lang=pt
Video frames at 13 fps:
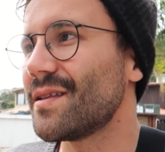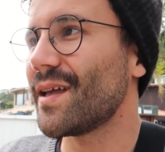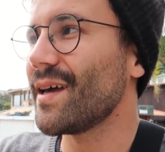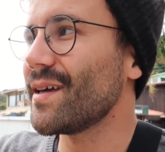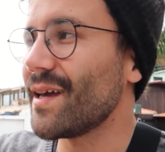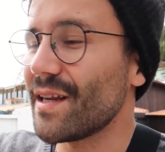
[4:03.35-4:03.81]

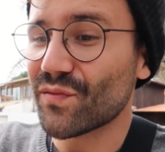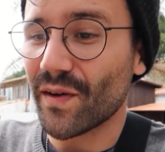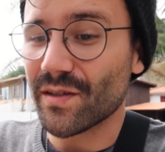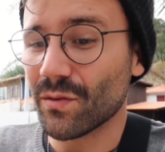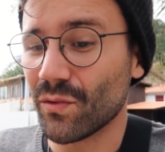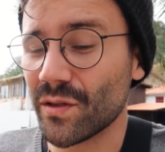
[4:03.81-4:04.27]
Né? E eles
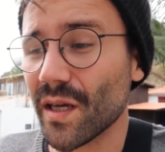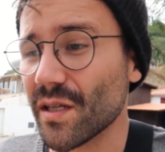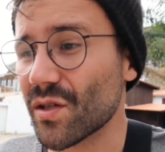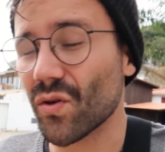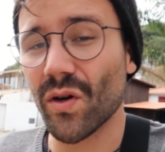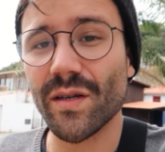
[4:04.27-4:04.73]
faziam
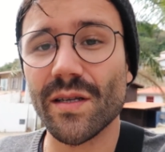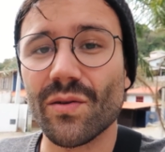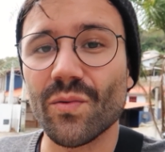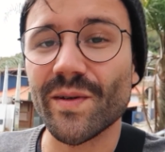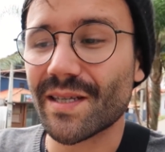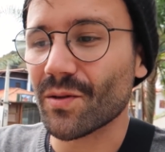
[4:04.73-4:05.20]
muitas
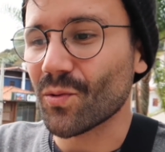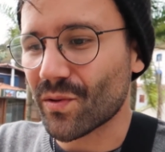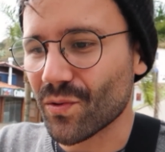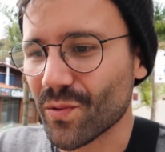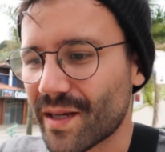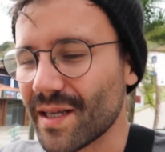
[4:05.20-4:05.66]
coisas com, isso,
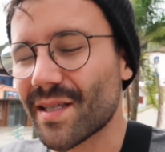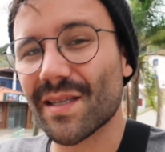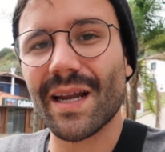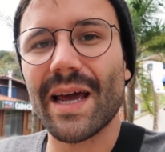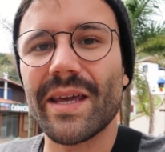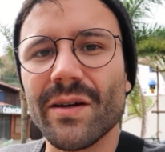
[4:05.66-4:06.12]
com que
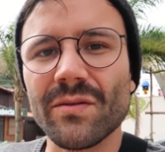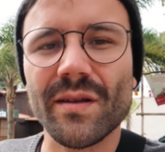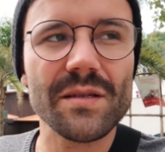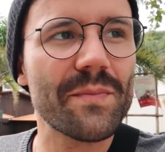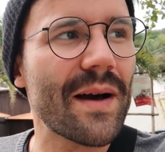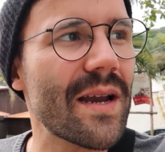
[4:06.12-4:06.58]
extraíam
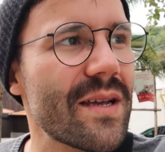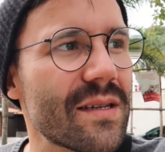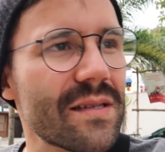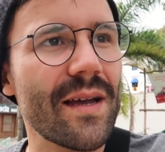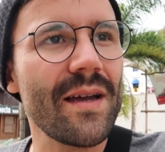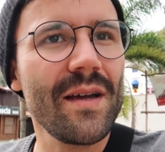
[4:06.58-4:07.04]
das
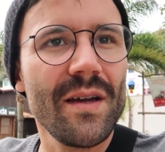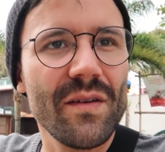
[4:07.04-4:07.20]
baleias, né?